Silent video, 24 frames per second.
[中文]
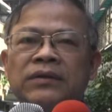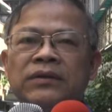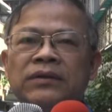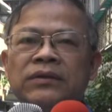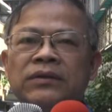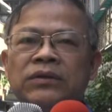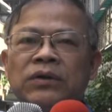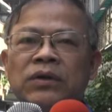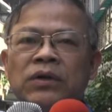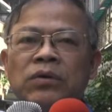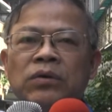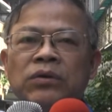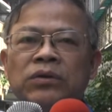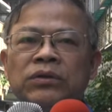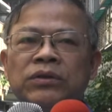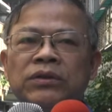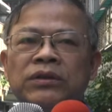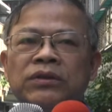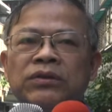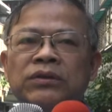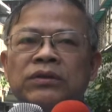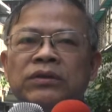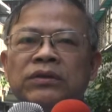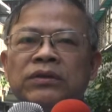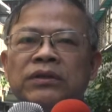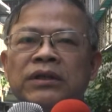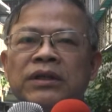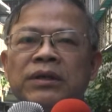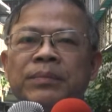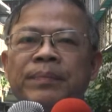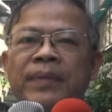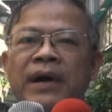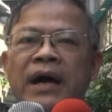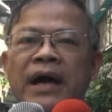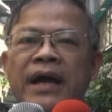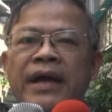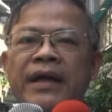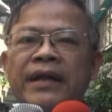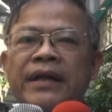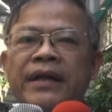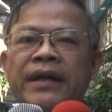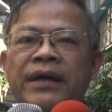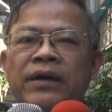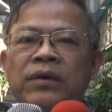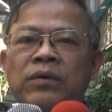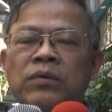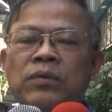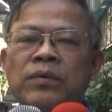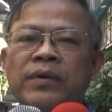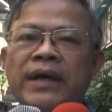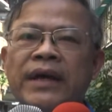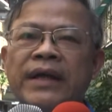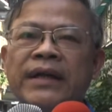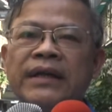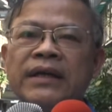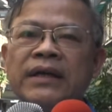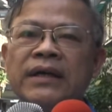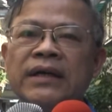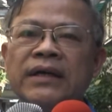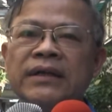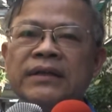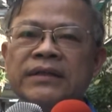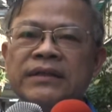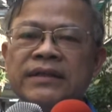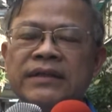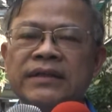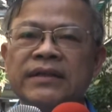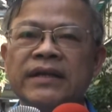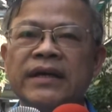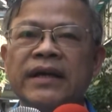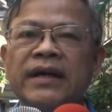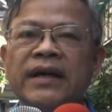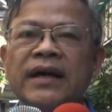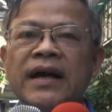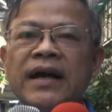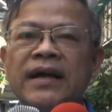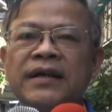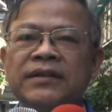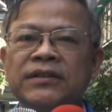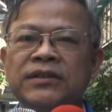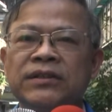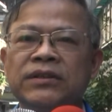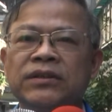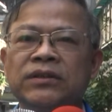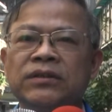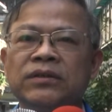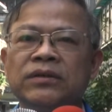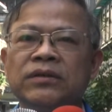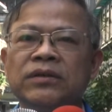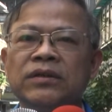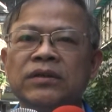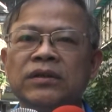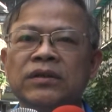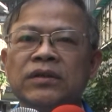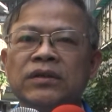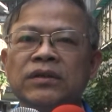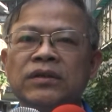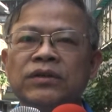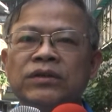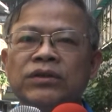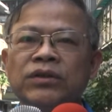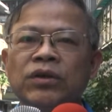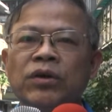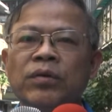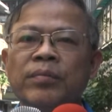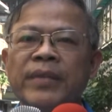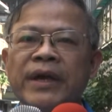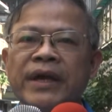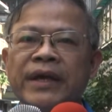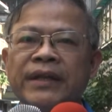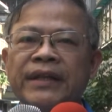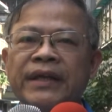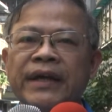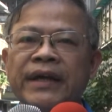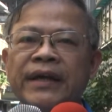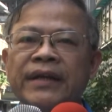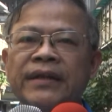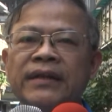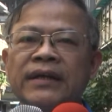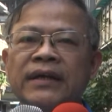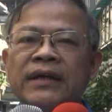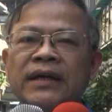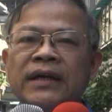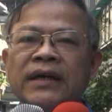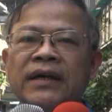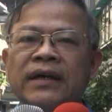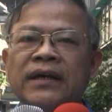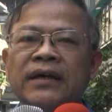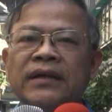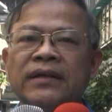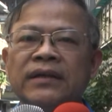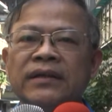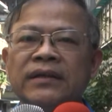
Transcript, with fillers: 所以我自一百零五年的七月开始，就每天的